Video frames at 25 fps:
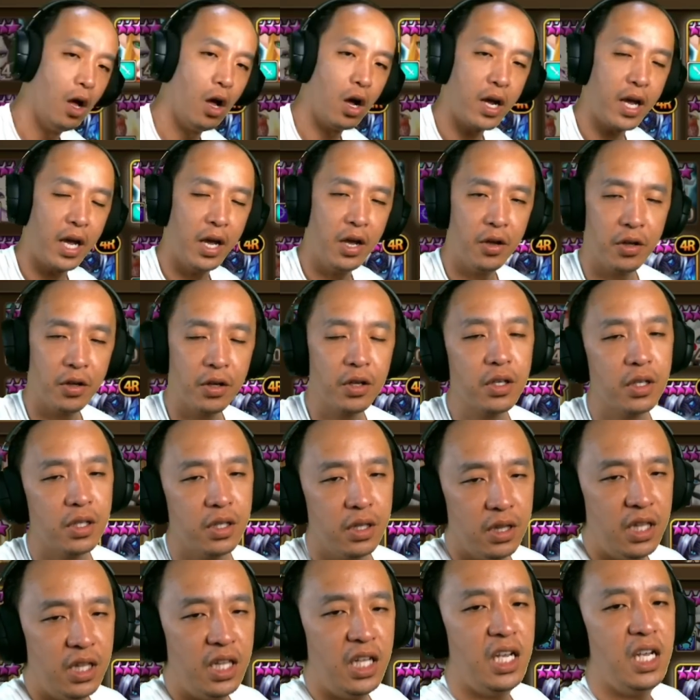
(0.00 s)
Oke. Okay,
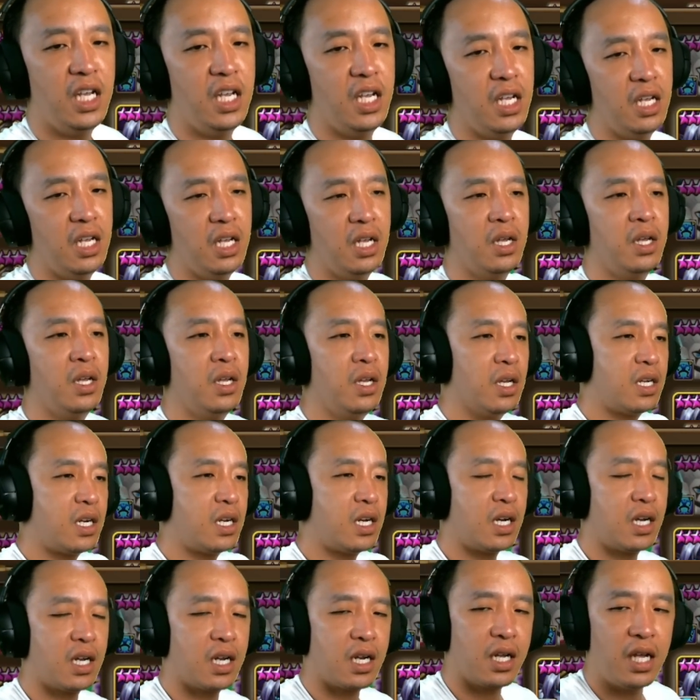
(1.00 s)
di
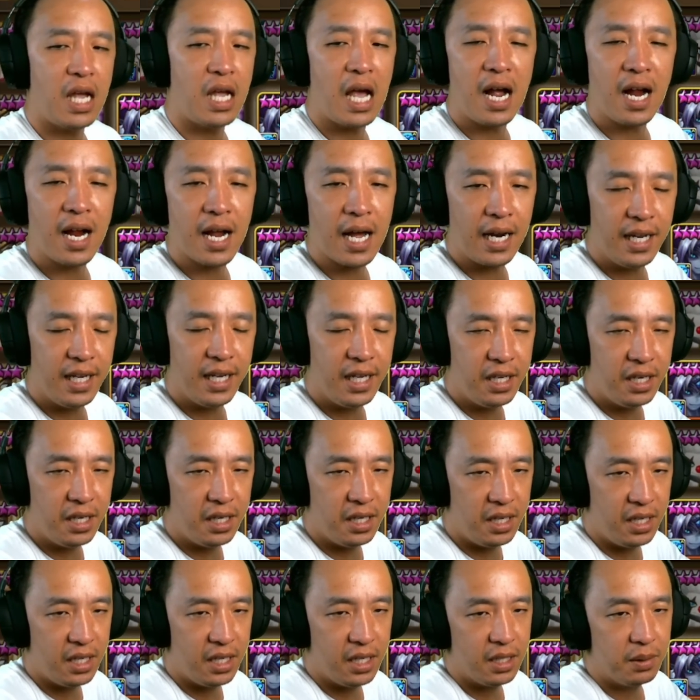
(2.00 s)
yang kali
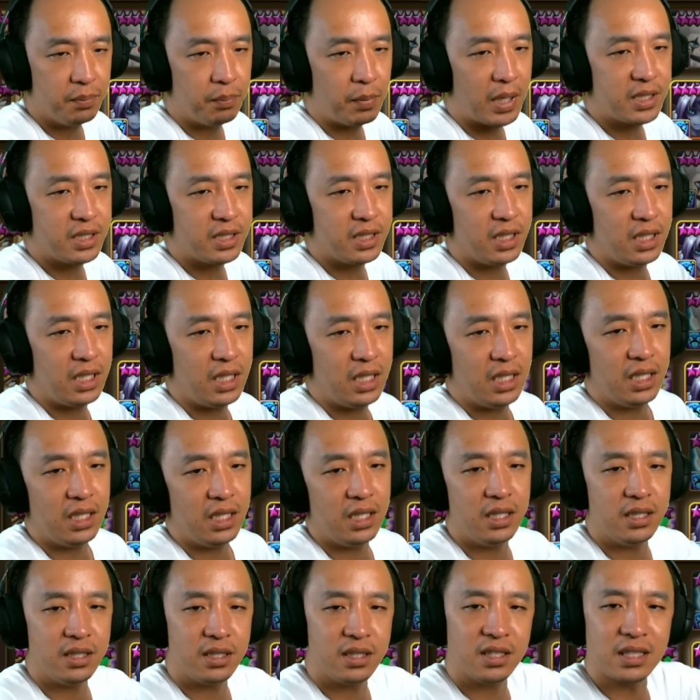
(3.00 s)
ini
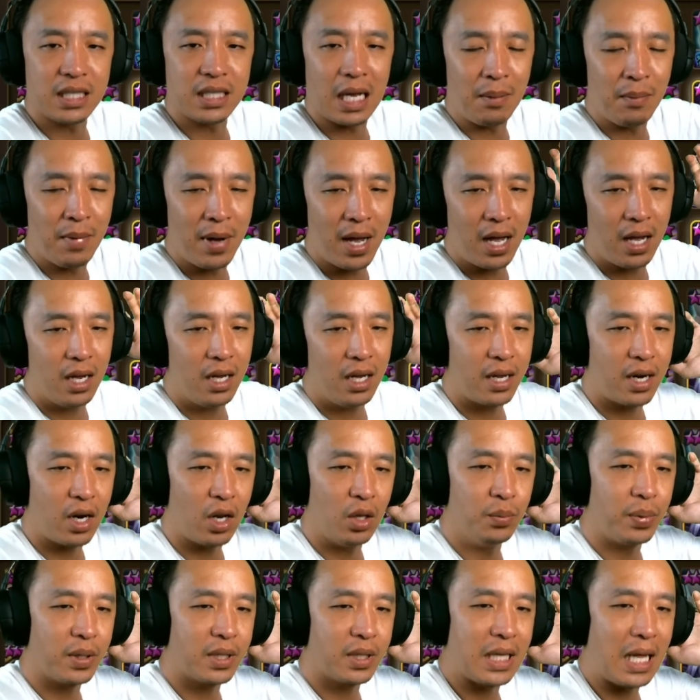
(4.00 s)
masih sama
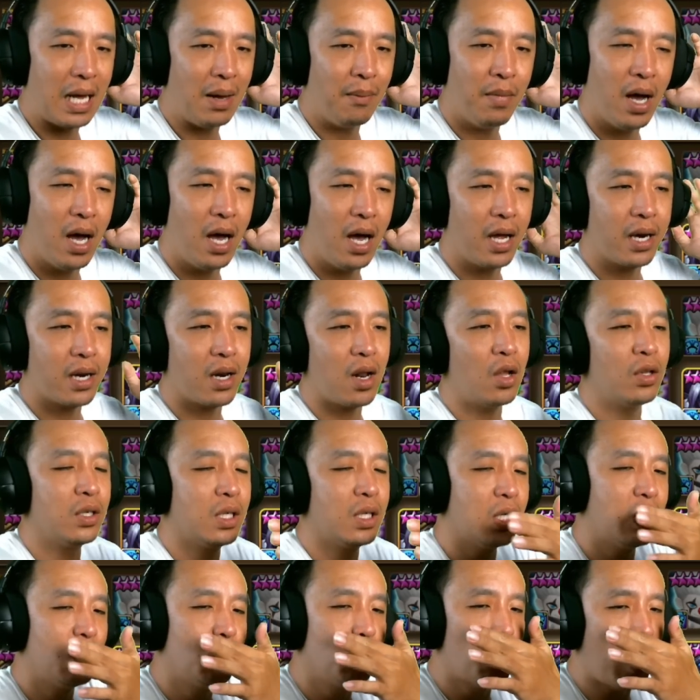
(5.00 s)
round pertama. Round
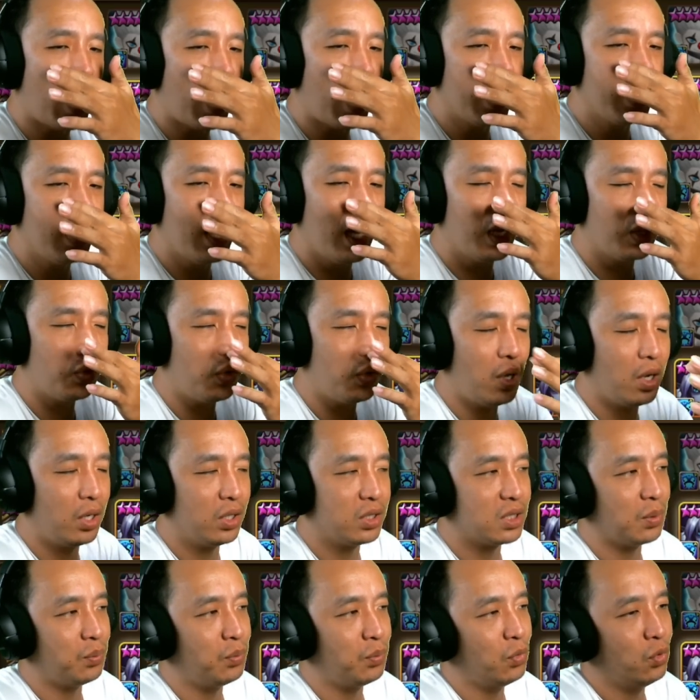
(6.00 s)
keduanya itu yang
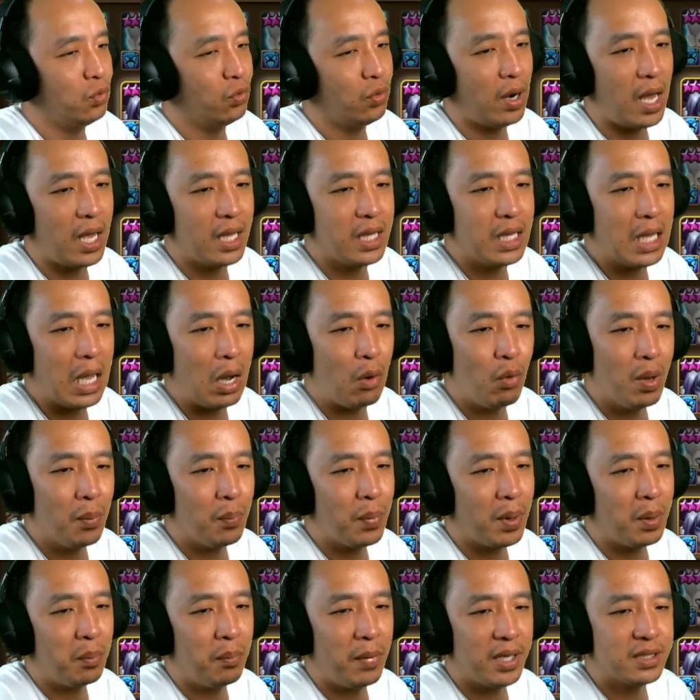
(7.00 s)
semulanya
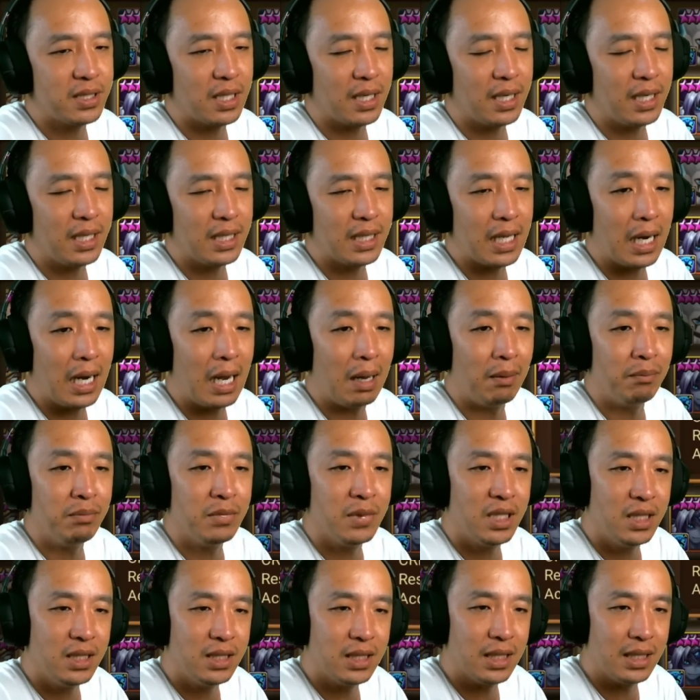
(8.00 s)
weapon master kita
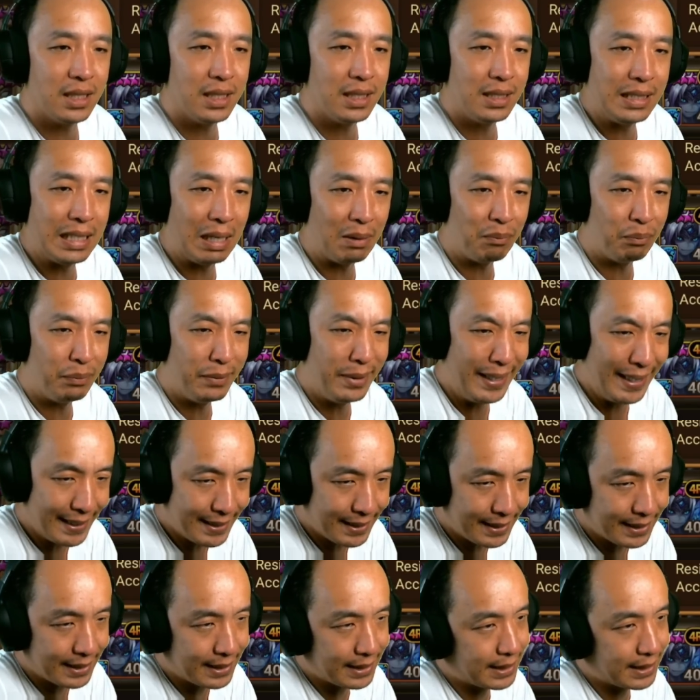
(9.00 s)
ganti jadi Dapnis